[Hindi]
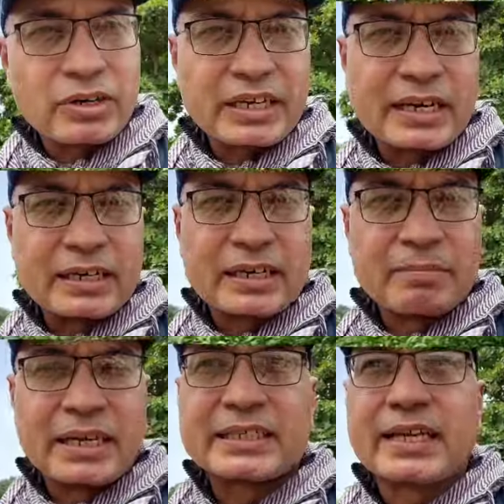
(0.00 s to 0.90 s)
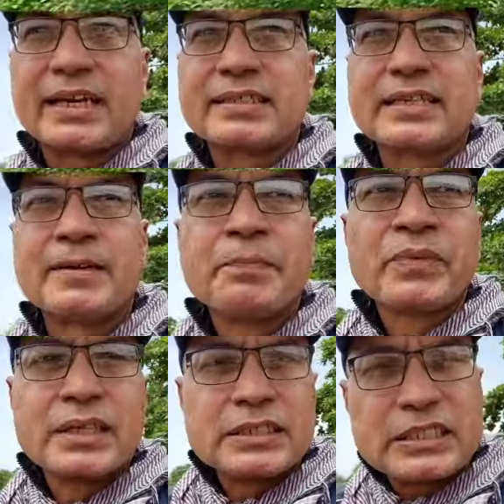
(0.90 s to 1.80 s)
यहाँ के माशाल्लाह से
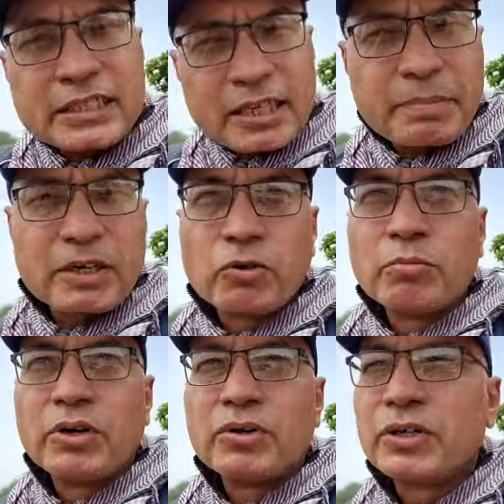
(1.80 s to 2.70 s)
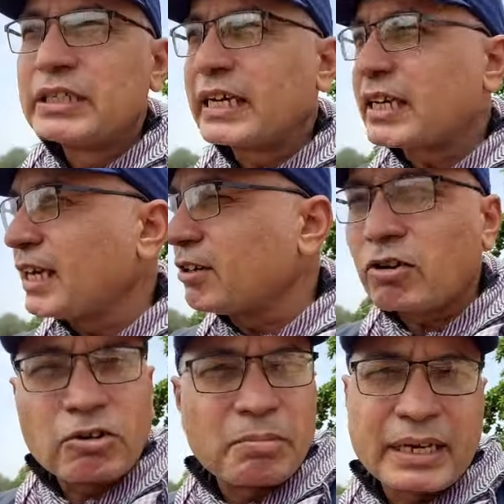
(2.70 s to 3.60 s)
जिधर भी घूमो यकीन
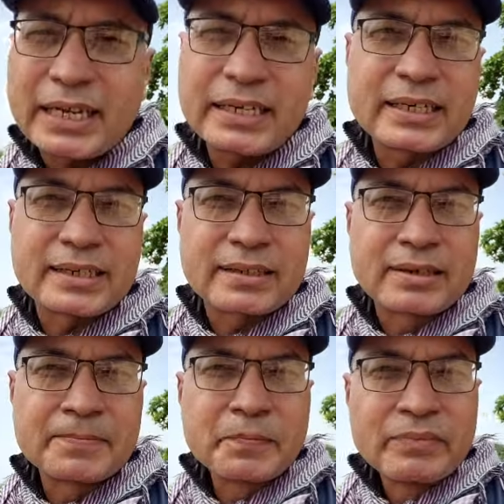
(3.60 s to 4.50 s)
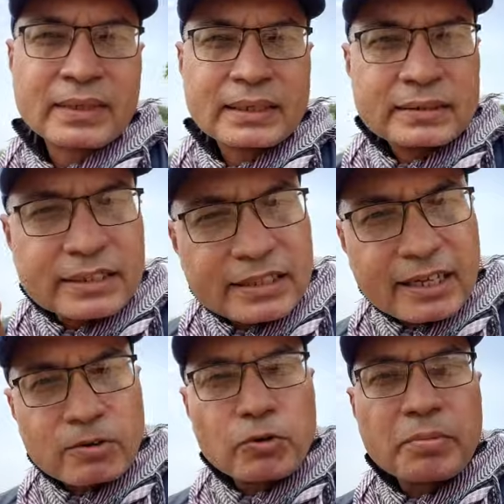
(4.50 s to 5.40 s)
करो मना नहीं करते जिधर
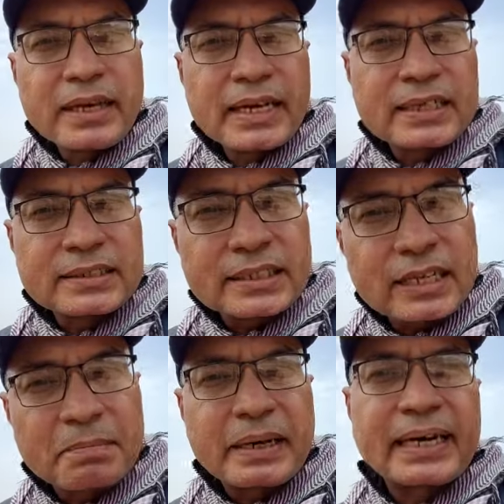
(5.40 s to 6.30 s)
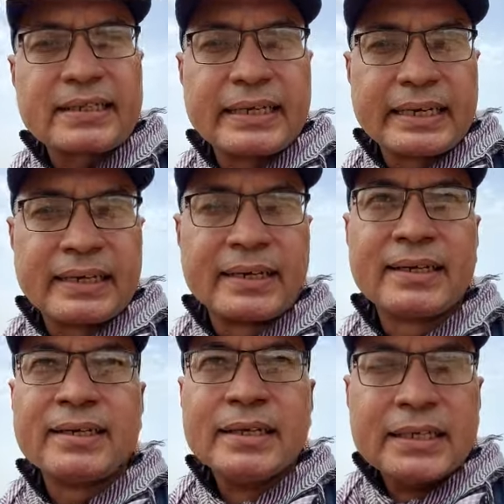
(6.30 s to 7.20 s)
घूमे जिधर बैठ जाए
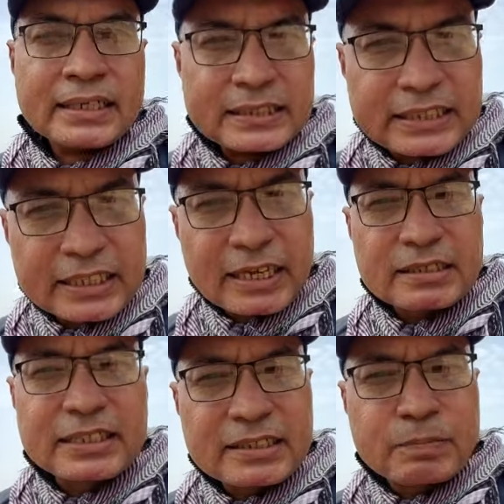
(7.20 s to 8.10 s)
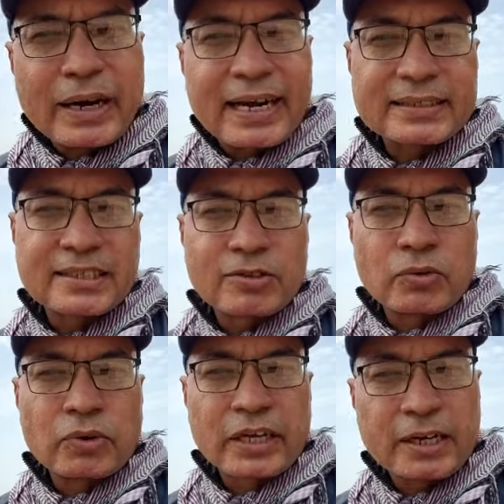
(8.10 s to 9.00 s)
जिधर जिस बाग से
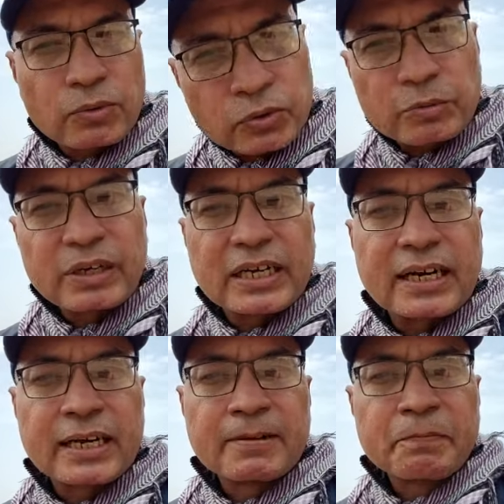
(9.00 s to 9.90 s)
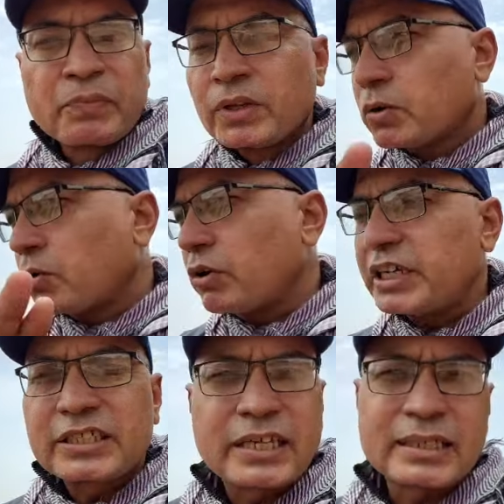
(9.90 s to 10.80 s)
तोड़ के कुछ भी खाएं
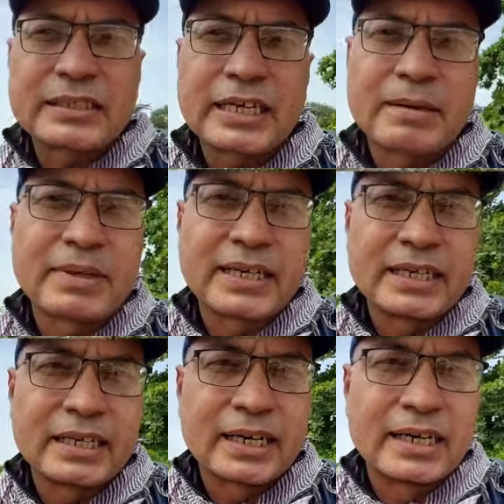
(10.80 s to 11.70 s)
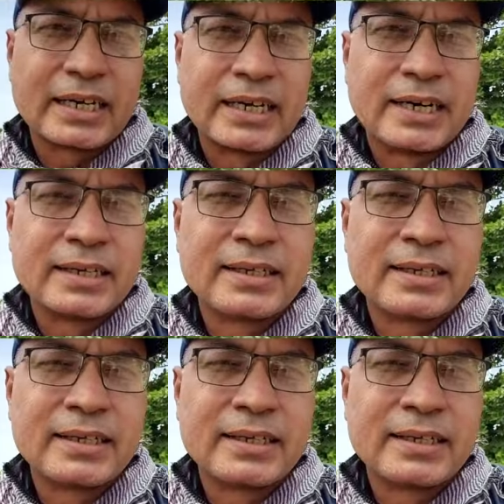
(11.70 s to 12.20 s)
कोई शख्स यहाँ मना नहीं करने वाला